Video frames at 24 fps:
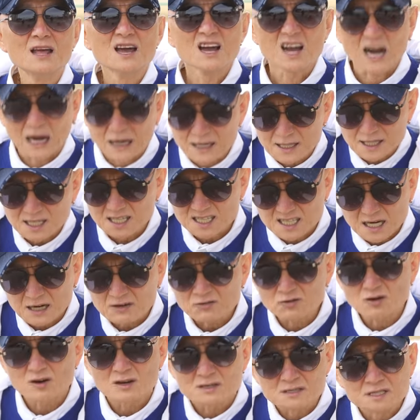갈기
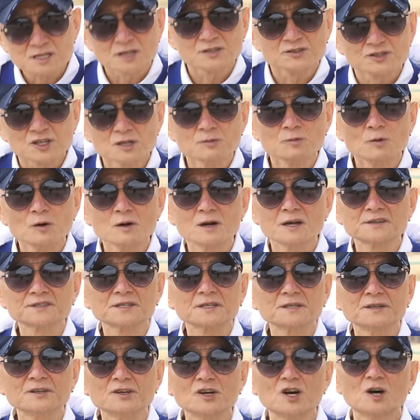잡고 쩔쩔 몰라서
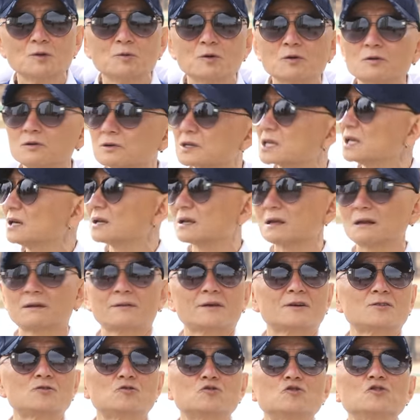있는 거 보고
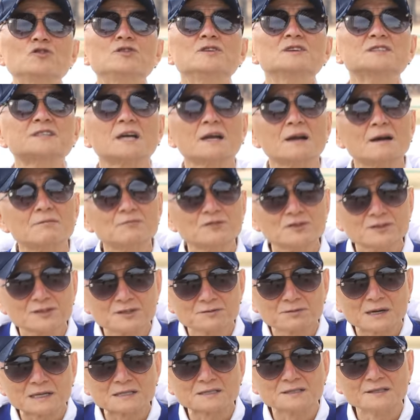낄낄대고 웃는
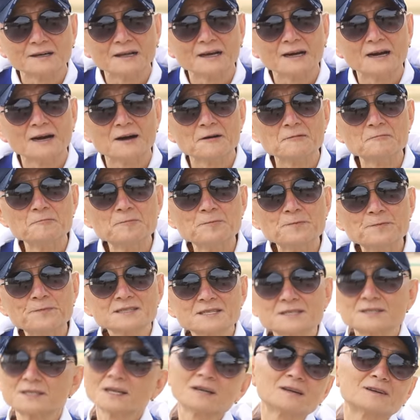사람들도 봤어 내가
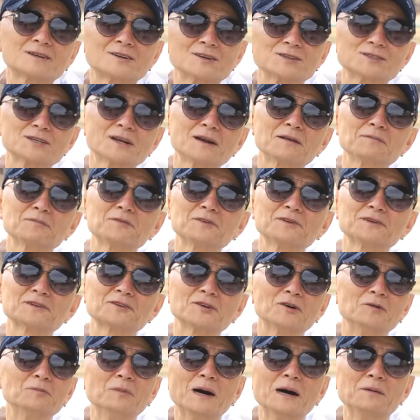진짜 그런 사람들은
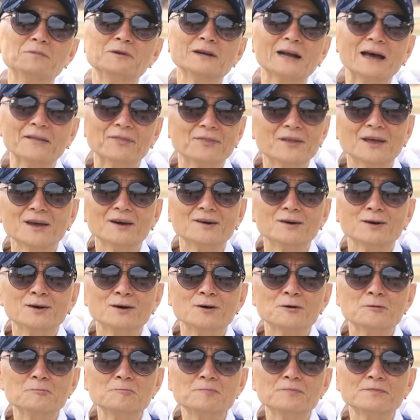경마하면 안
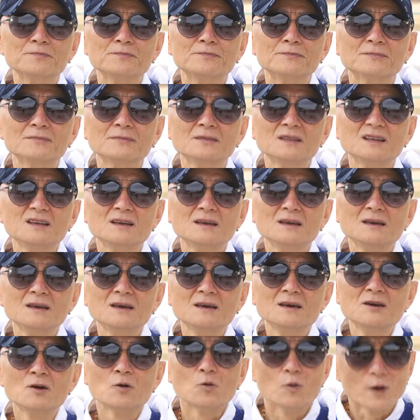돼요
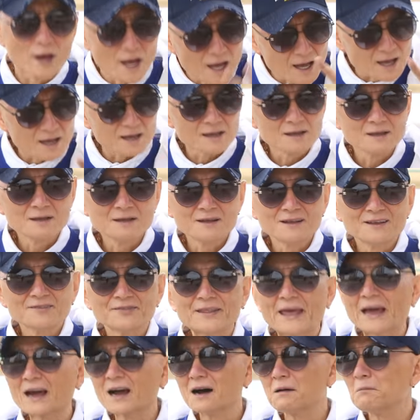왜?
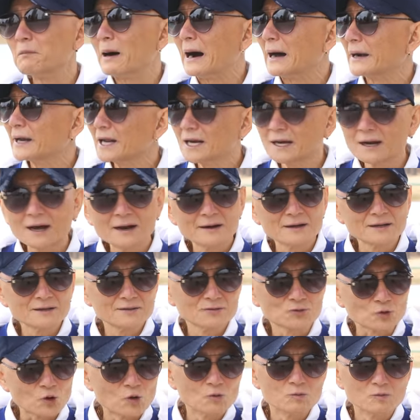내가
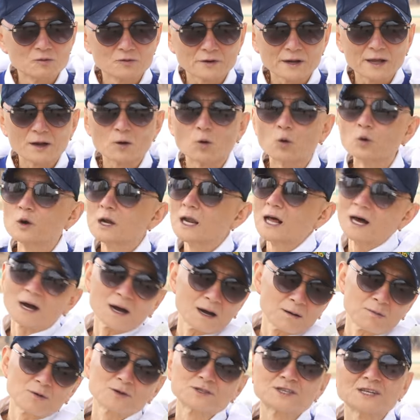말이라는 동물에
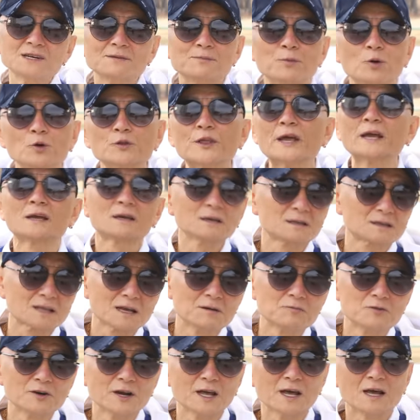올라가 보질 못했기
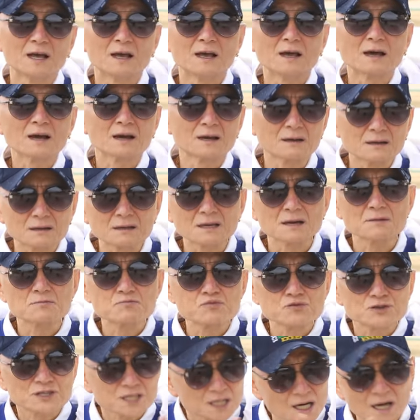때문에 그렇게
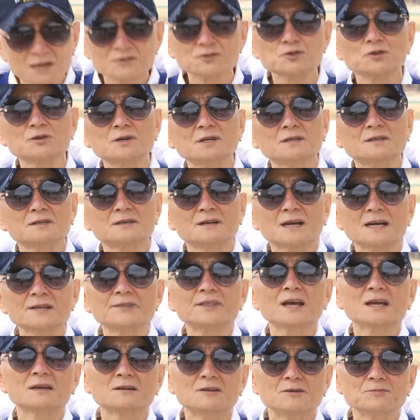무식한 소리들을
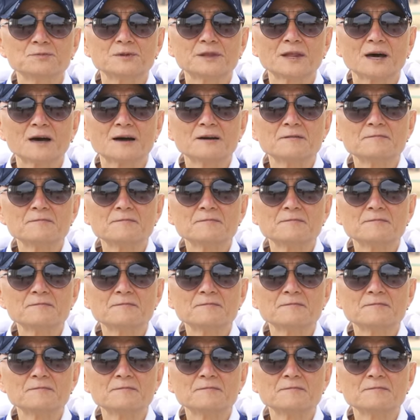한다 이겁니다